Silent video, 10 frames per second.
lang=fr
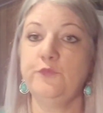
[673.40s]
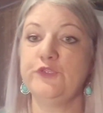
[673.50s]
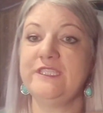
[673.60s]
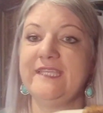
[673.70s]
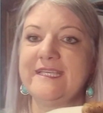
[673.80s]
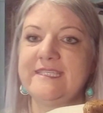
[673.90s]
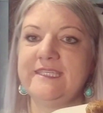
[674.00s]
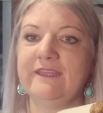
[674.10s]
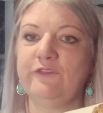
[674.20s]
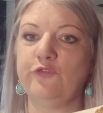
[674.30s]
une petite
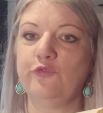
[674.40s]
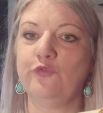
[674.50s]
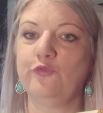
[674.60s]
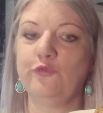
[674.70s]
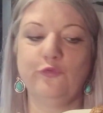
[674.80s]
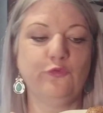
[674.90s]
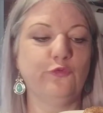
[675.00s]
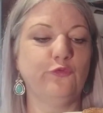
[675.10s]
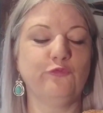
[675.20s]
assiette euh,